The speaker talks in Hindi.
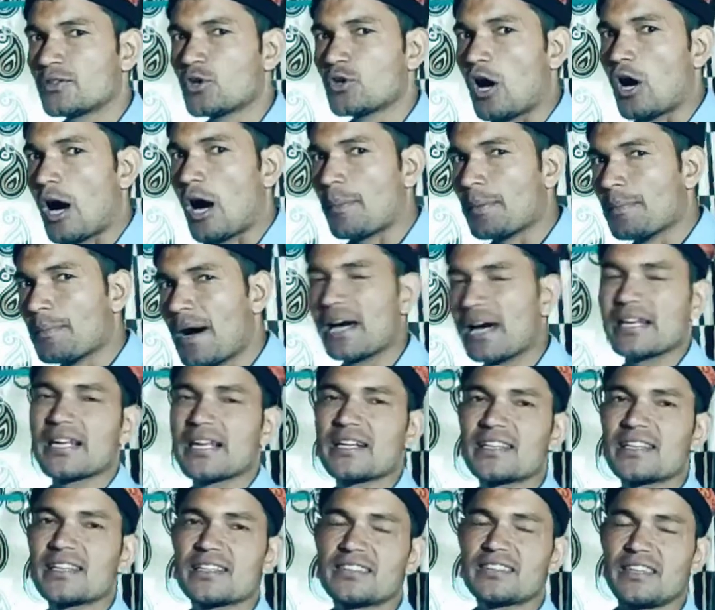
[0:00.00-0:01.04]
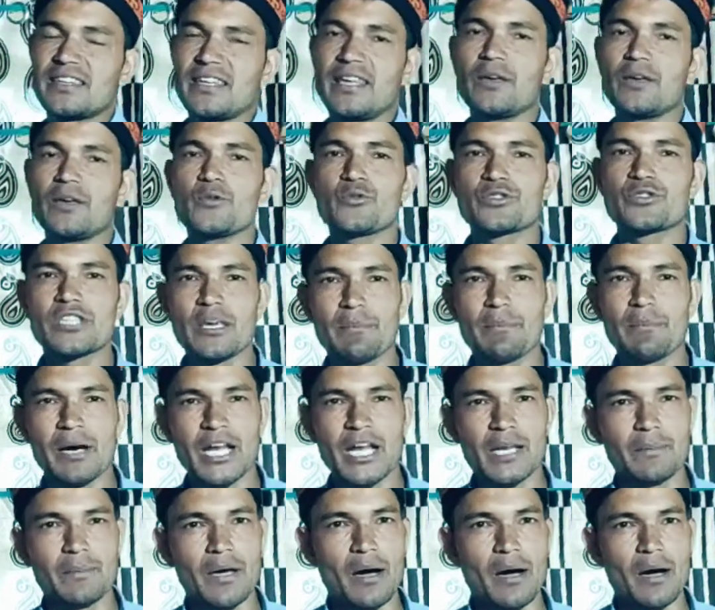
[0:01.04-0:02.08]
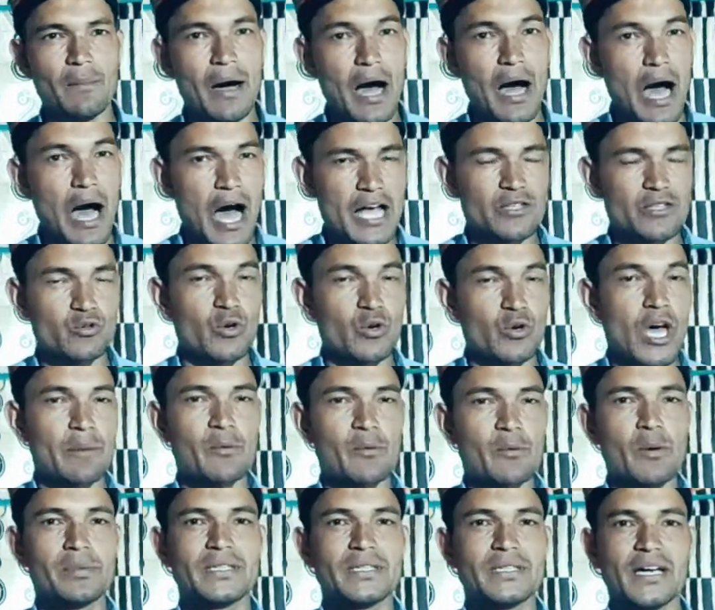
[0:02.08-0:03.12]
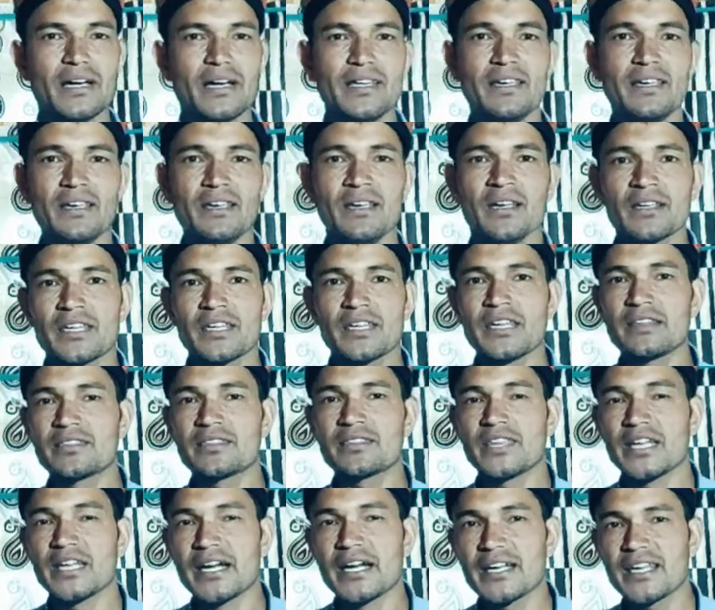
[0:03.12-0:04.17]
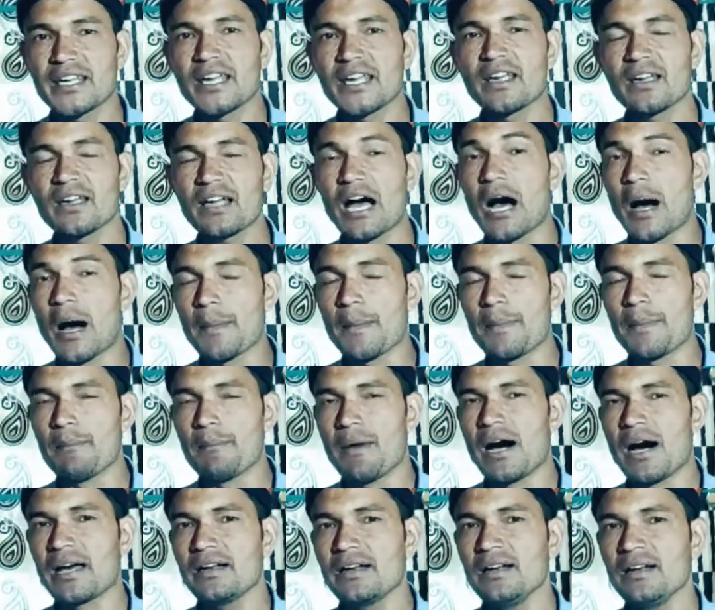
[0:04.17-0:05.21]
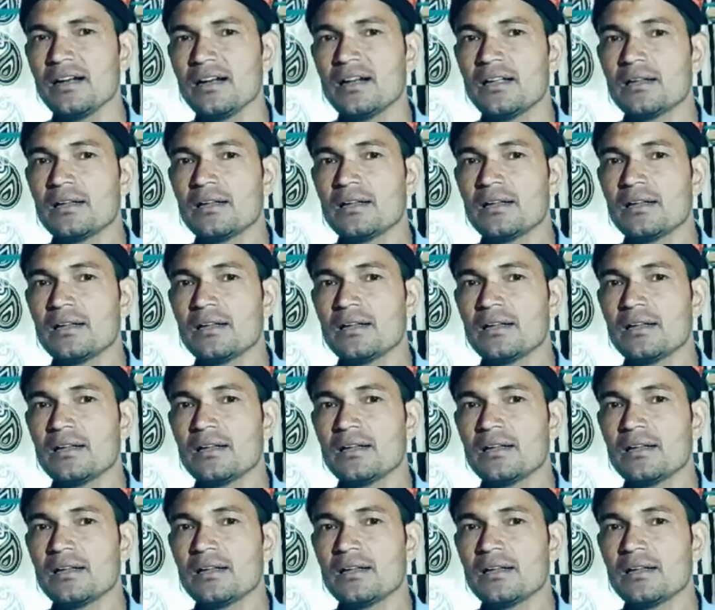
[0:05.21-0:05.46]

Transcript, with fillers: जो अपमान कर देते हैं उसके बारे में हम आज थोड़ा आपको बताए कि तिरंगे का अपमान